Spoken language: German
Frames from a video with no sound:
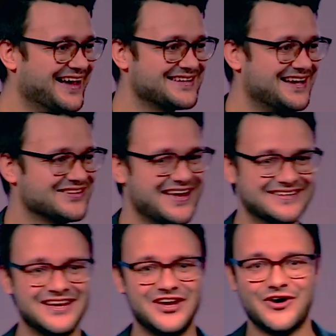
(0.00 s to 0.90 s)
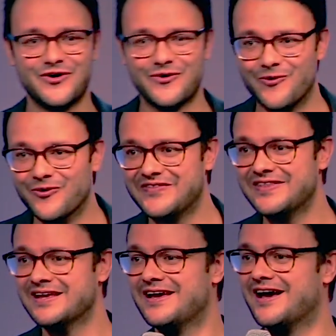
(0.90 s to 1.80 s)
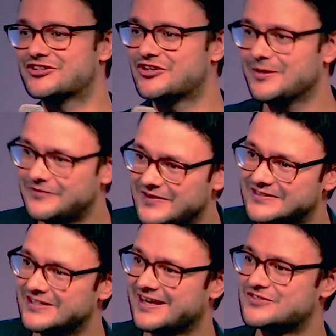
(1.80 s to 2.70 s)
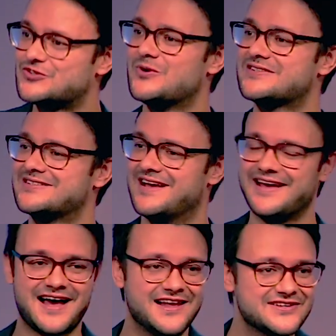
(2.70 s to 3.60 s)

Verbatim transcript: er hat also er hat unerschöpfliche Ressourcen. Ja, er hat